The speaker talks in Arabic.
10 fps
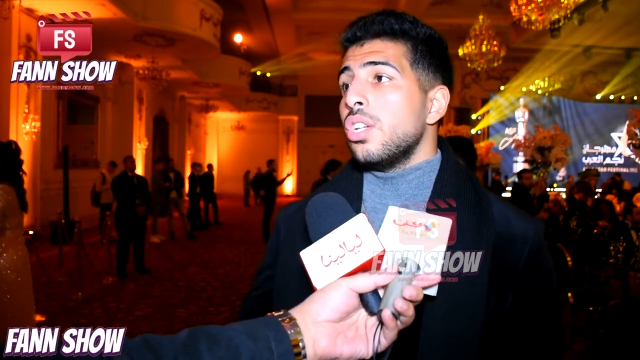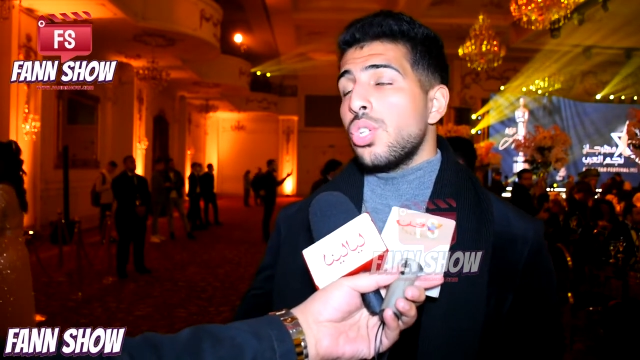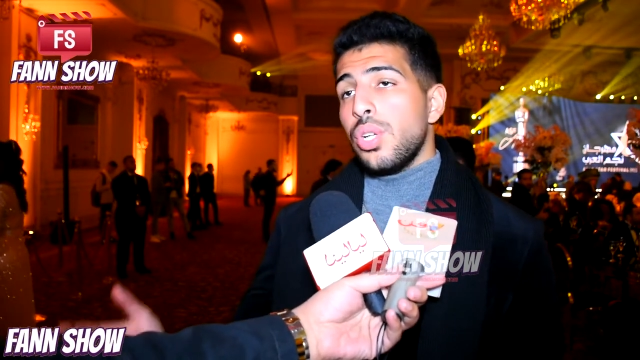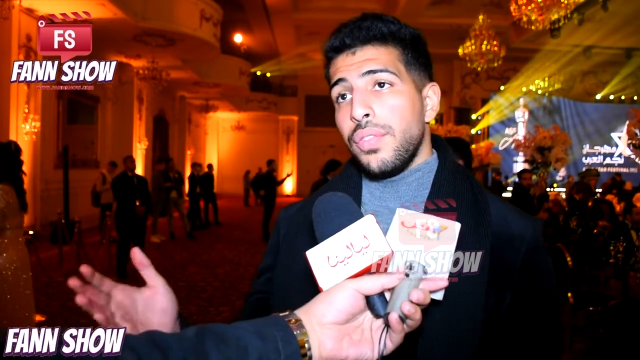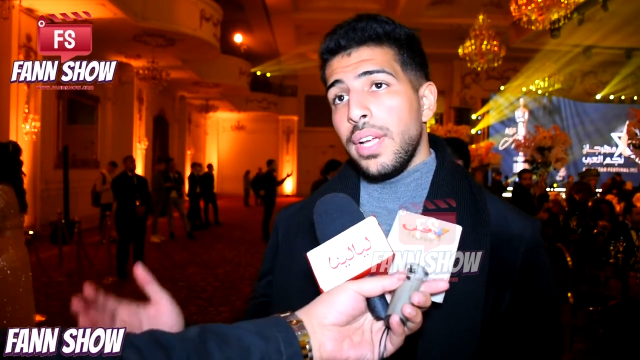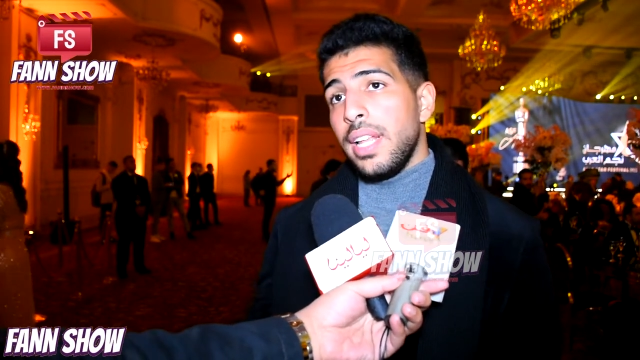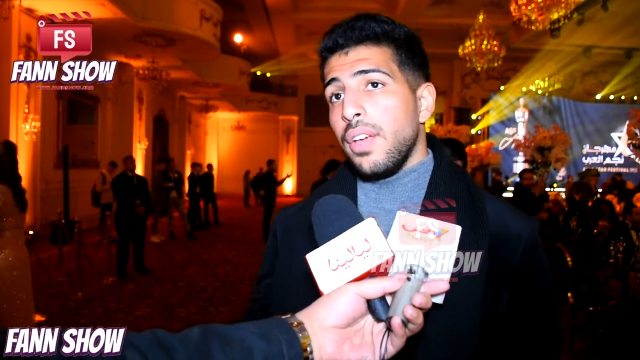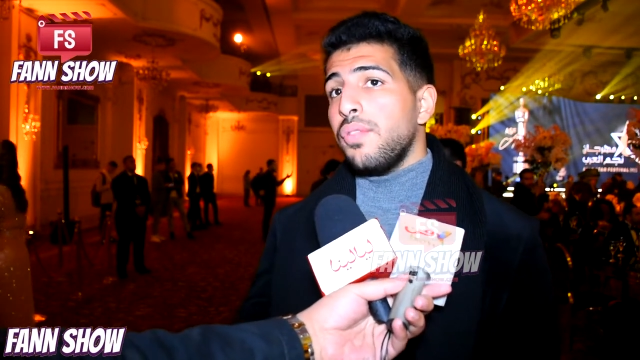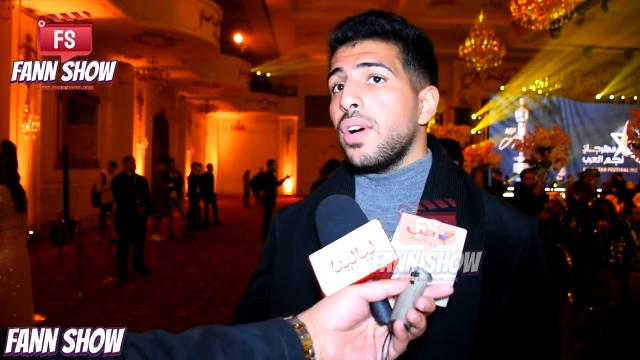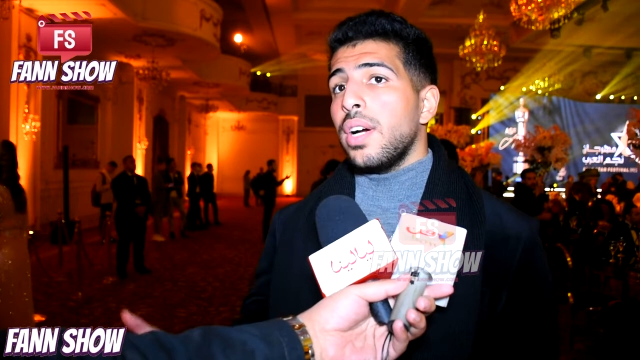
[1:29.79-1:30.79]
نشوف ايه اللي
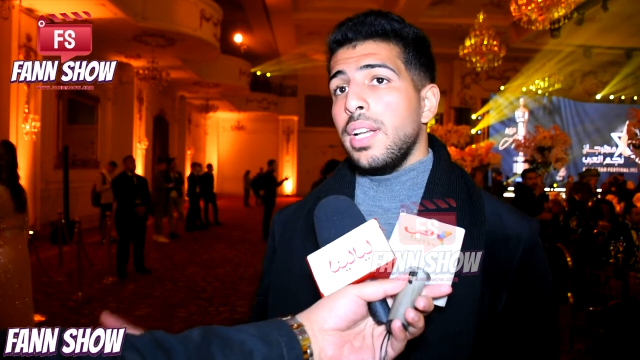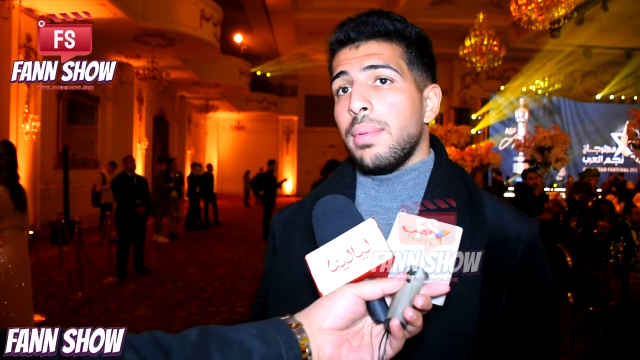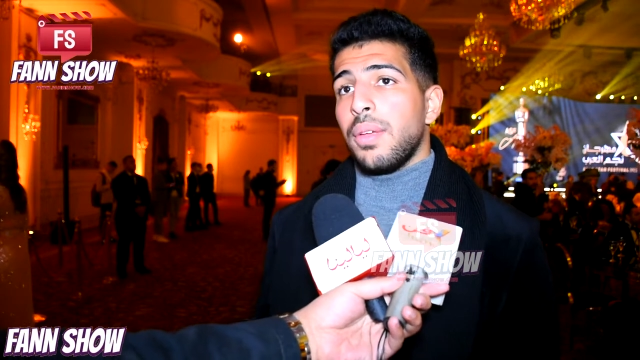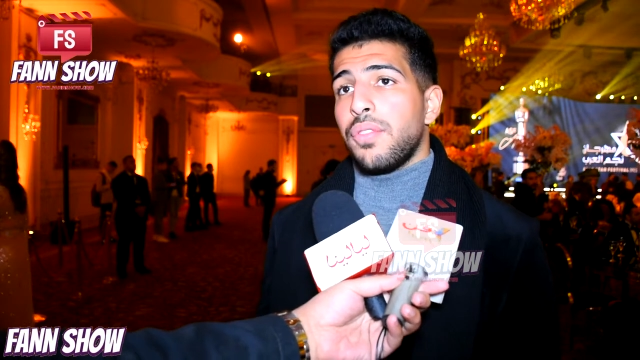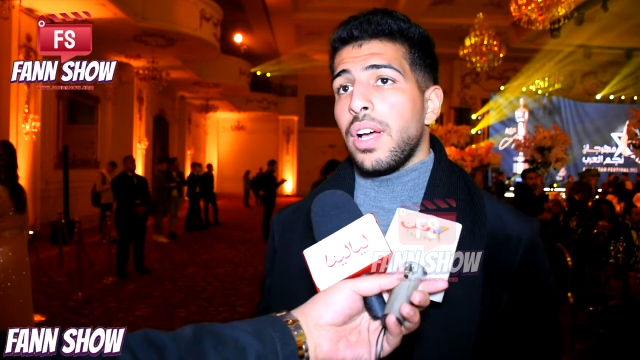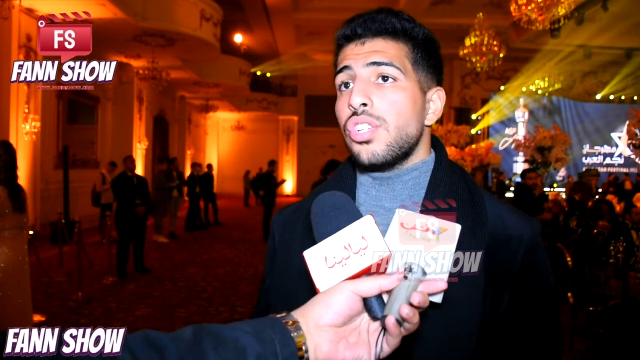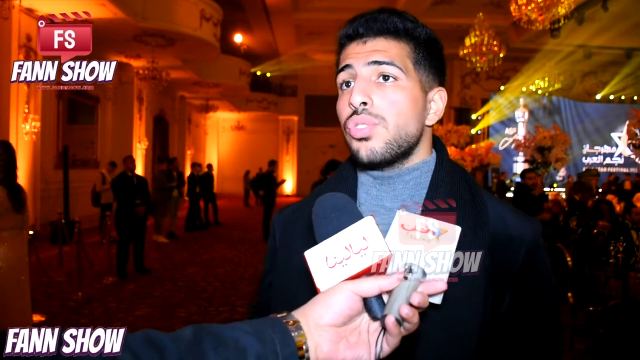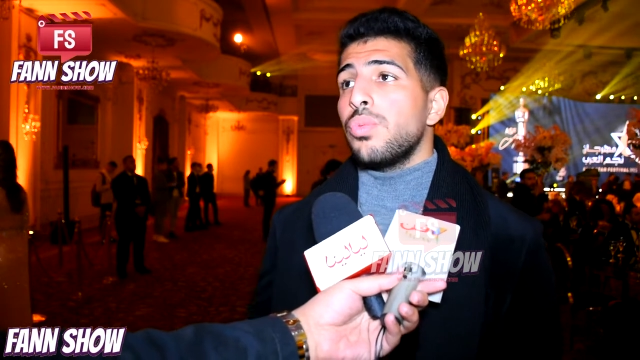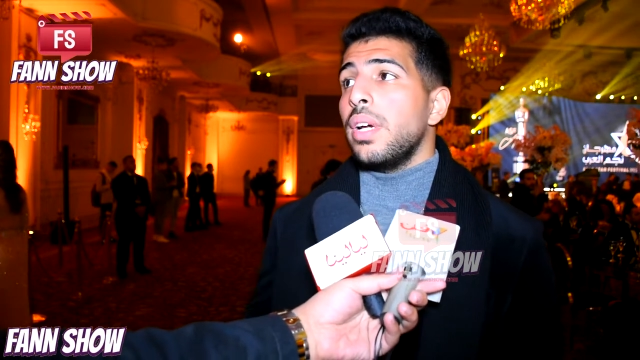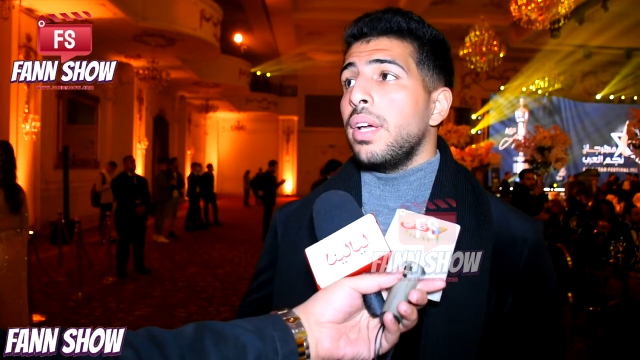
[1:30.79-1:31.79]
ينفع وايه اللي ما
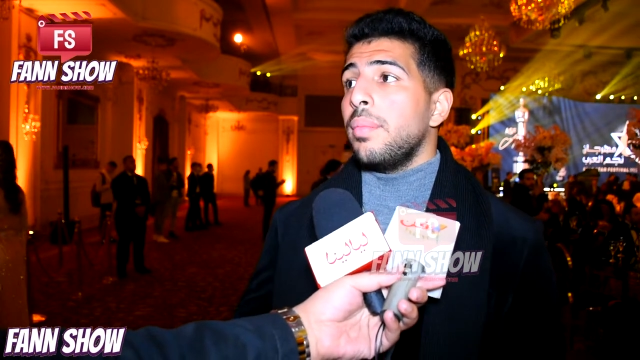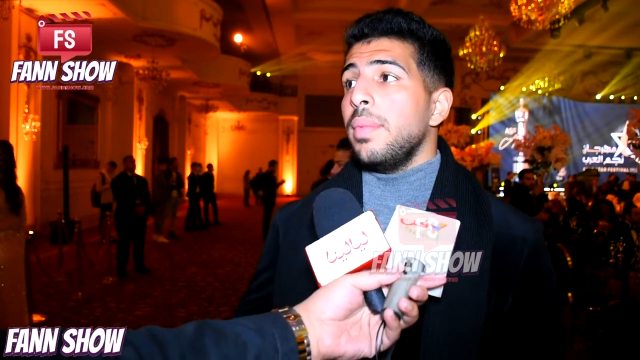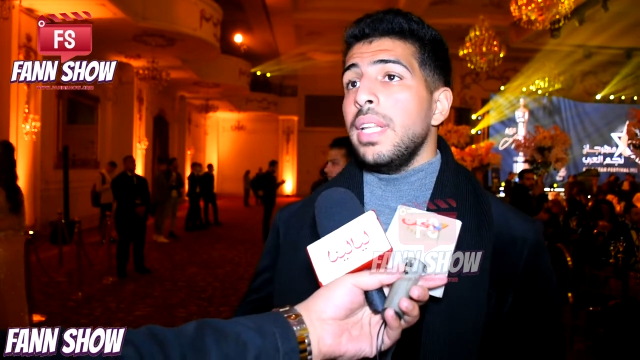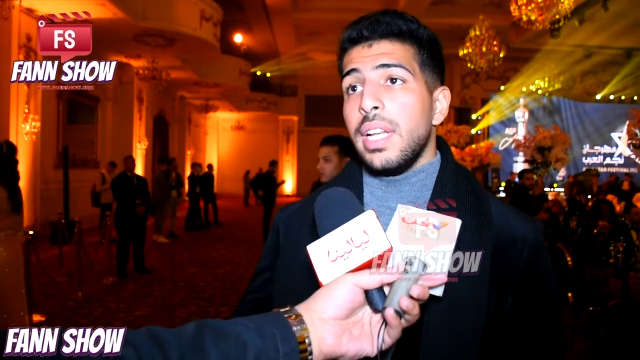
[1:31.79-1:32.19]
ينفعش ومين